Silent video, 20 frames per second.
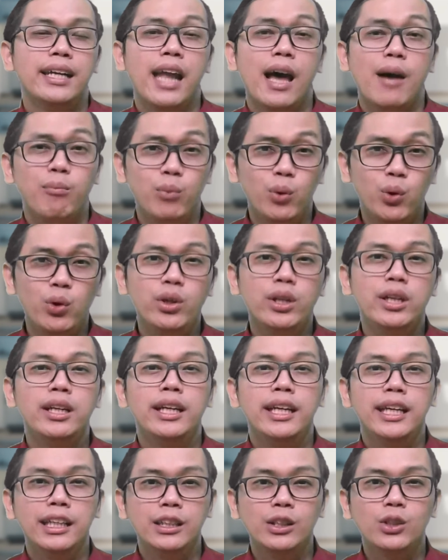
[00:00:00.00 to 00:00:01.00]

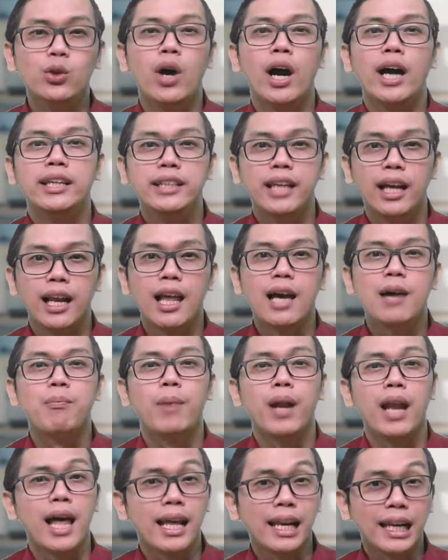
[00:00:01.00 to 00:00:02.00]
Namun, itu
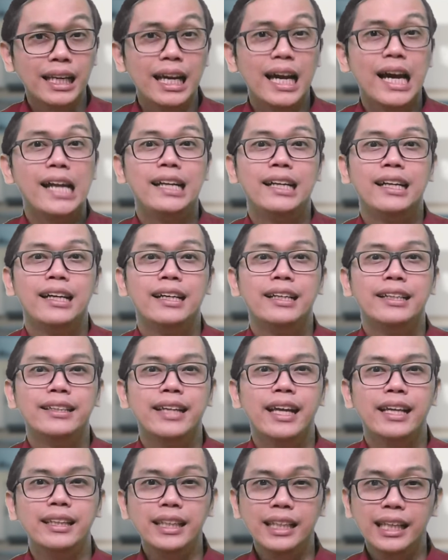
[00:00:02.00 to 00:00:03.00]
hanyalah pelarian
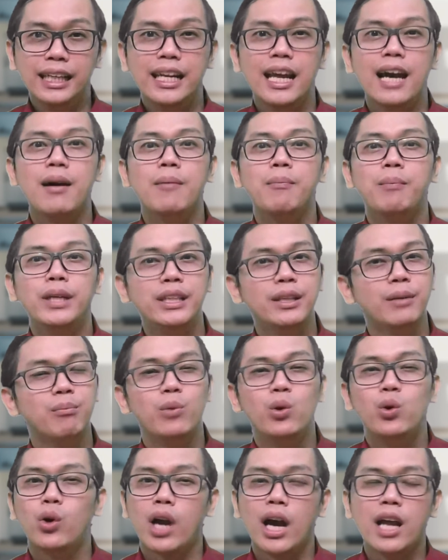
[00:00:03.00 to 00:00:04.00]
dan tidak
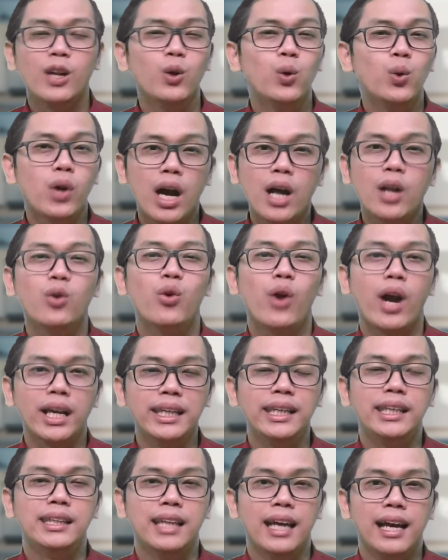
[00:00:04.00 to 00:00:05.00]
menyembuhkan
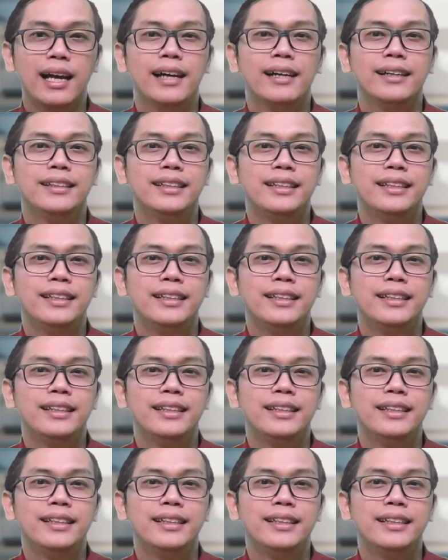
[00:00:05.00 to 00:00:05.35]
luka-luka kita.